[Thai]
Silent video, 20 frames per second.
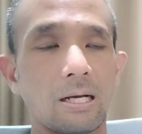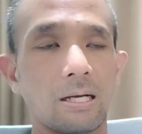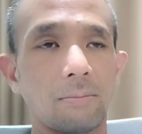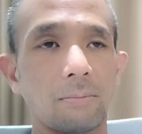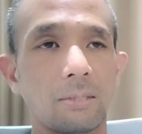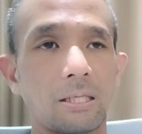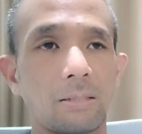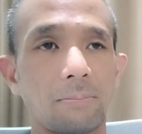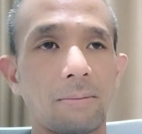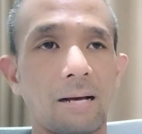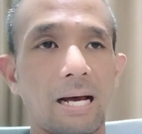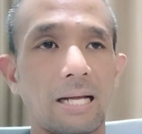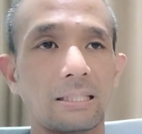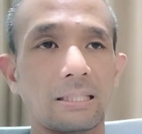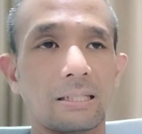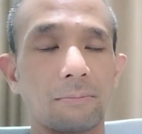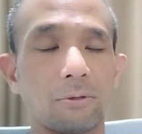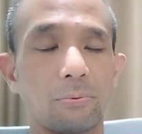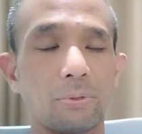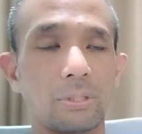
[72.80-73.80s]
ไม่ได้ผ่าน
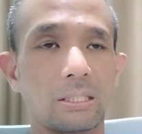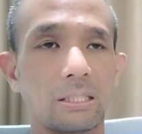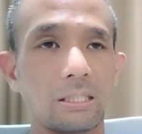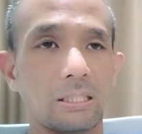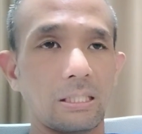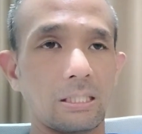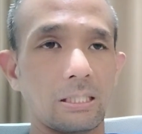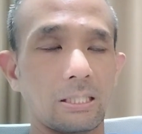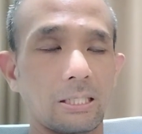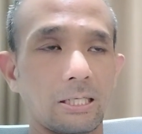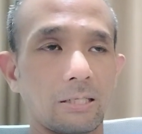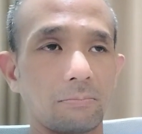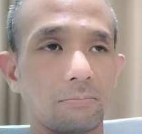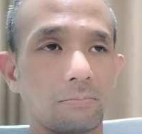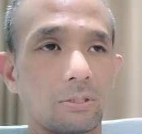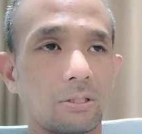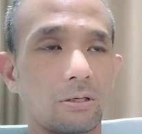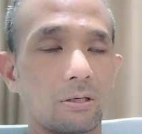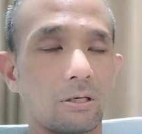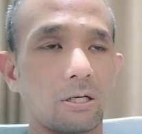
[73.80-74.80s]
กรรมวิธีนะครับ
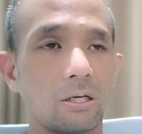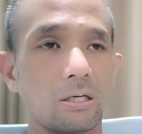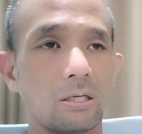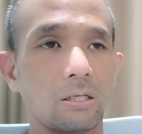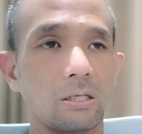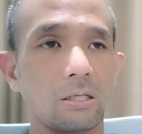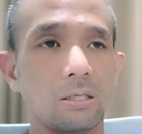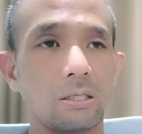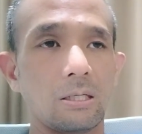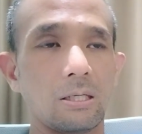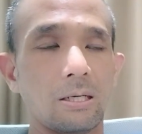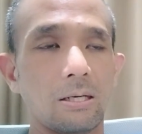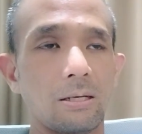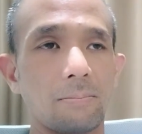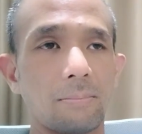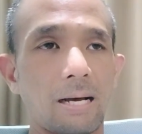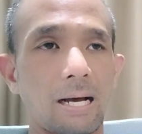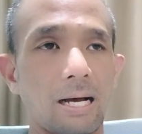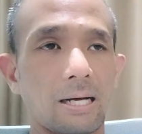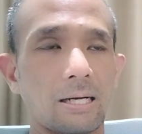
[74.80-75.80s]
แล้วก็
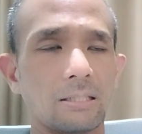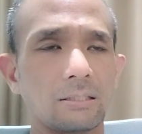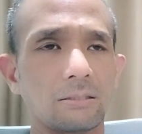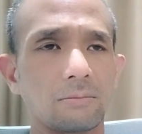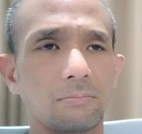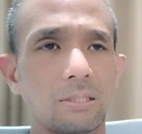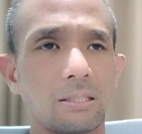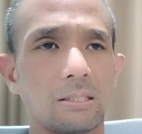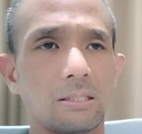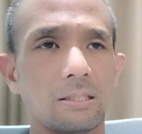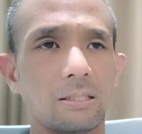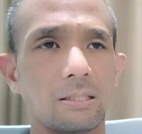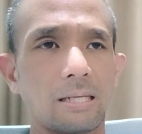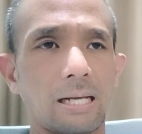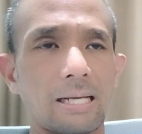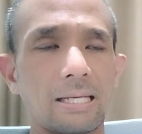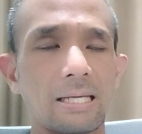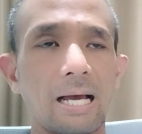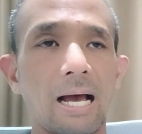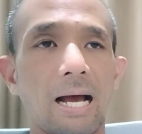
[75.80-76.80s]
ผักก็จะมีห
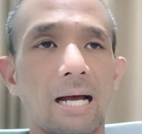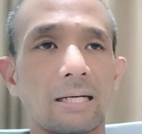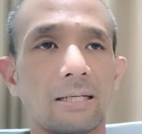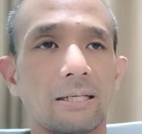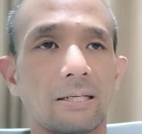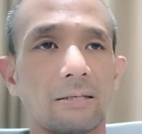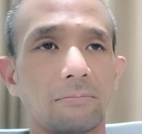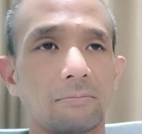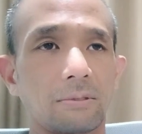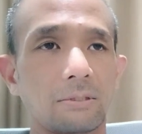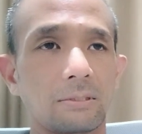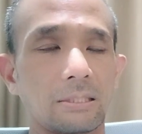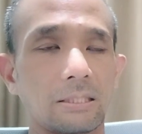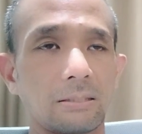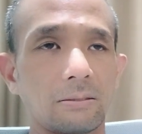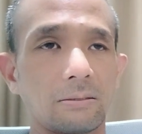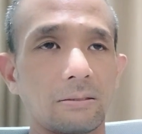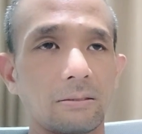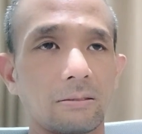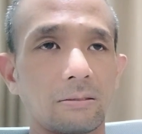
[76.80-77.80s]
ลายอย่างนะครับ จริ
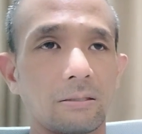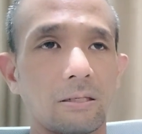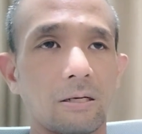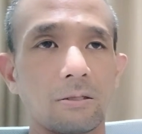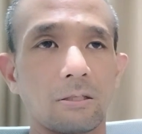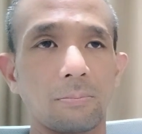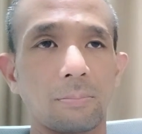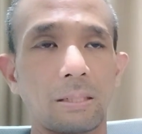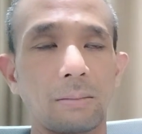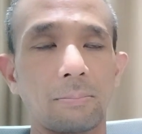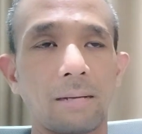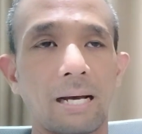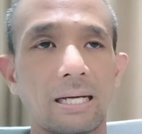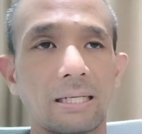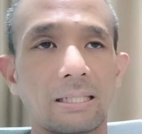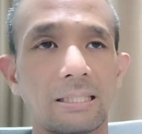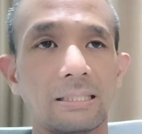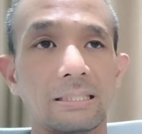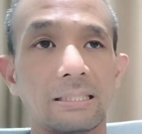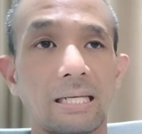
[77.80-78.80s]
งๆก็จะเป็นผัก
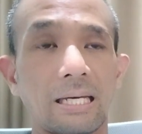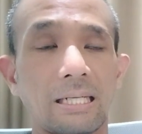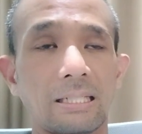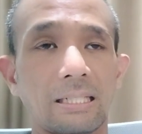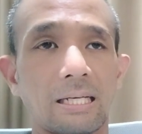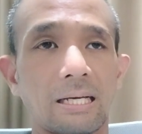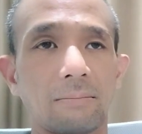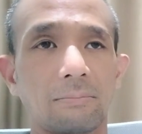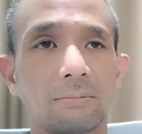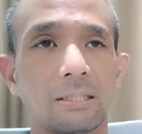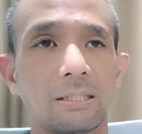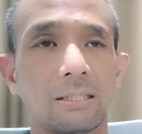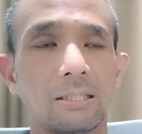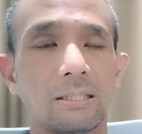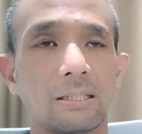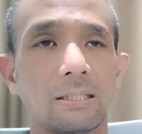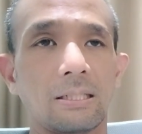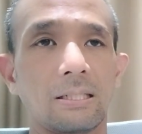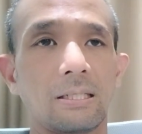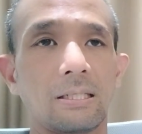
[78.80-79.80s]
ลิดเย็นนะครับที่
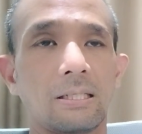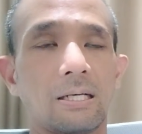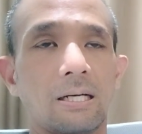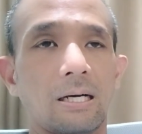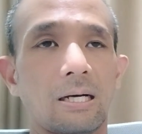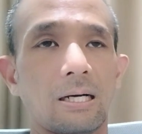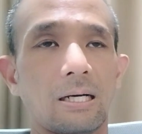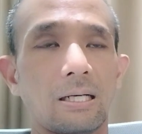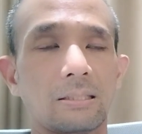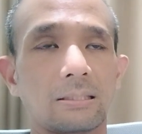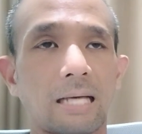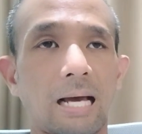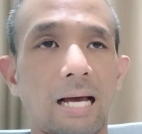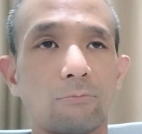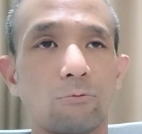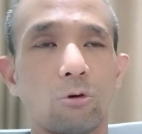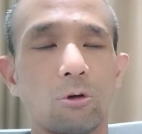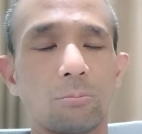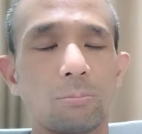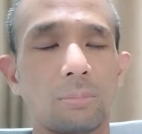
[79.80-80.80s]
ทาน
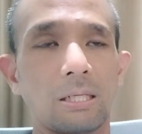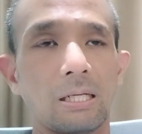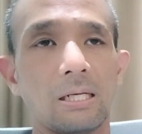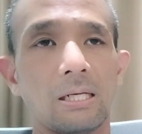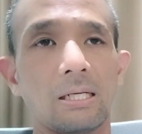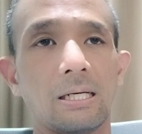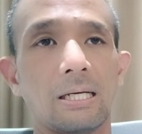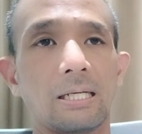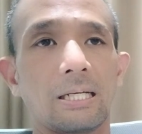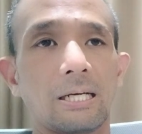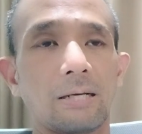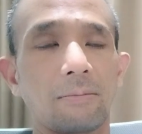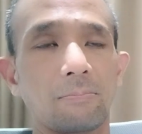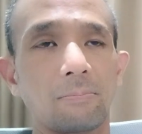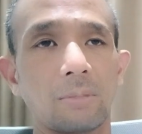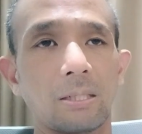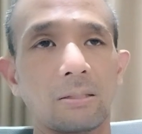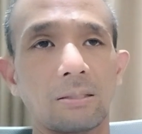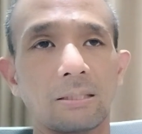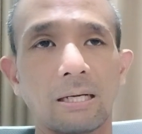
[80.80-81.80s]
วนไปเรื่อยนะครับ
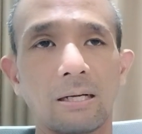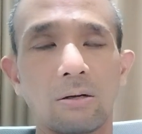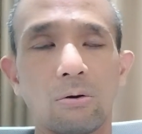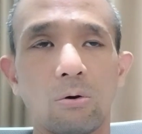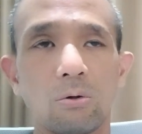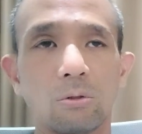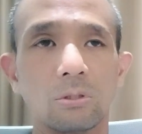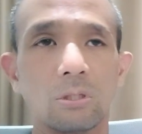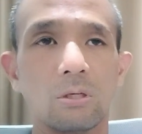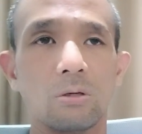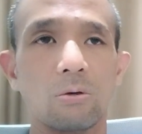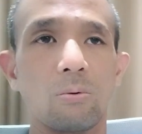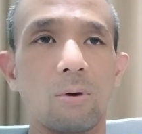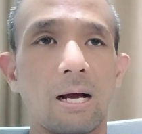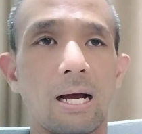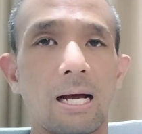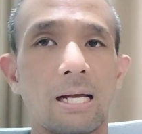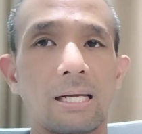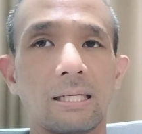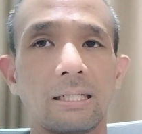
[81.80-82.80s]
เป็นตั้งก้งตั้งก
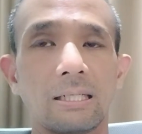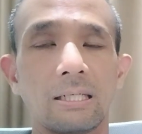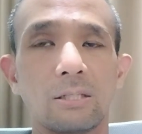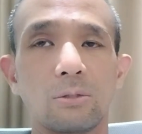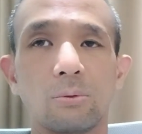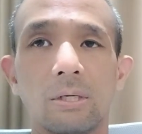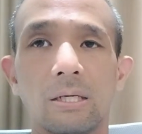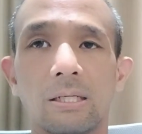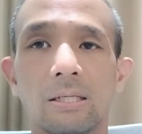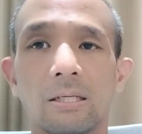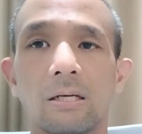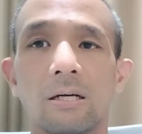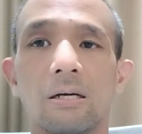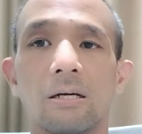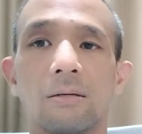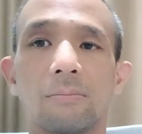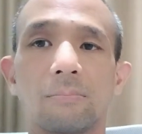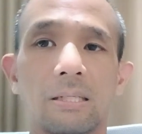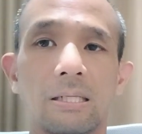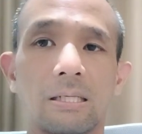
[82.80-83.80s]
วาอะไรอย่างนี้ด้วย ก็
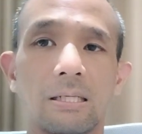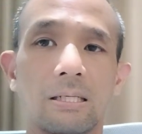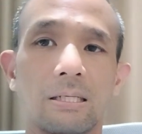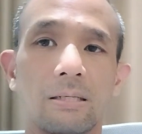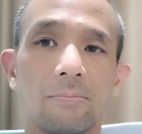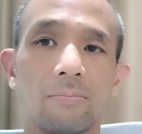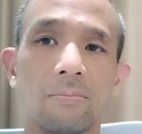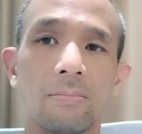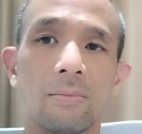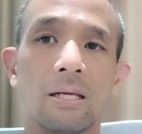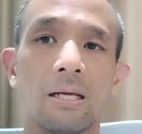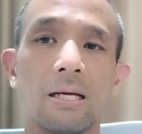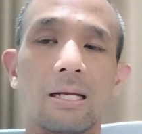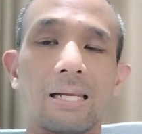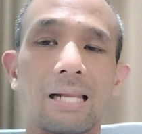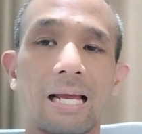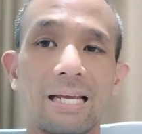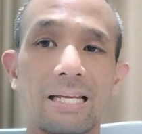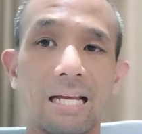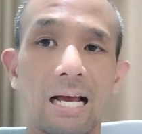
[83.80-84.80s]
มี
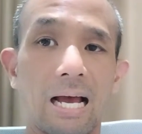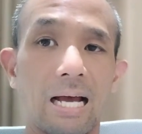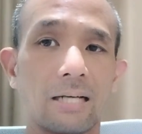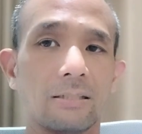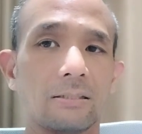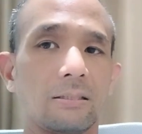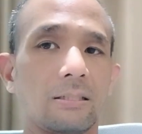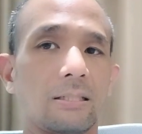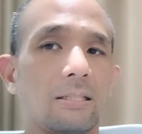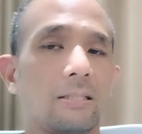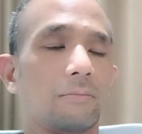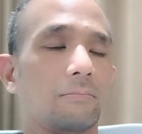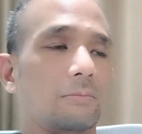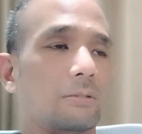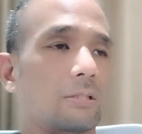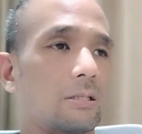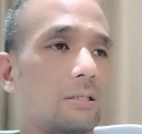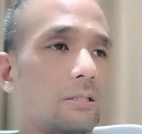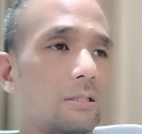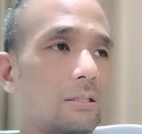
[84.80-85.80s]
หลายอย่างนะครับ
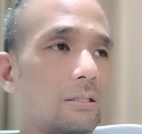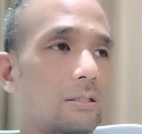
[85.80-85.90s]
ก็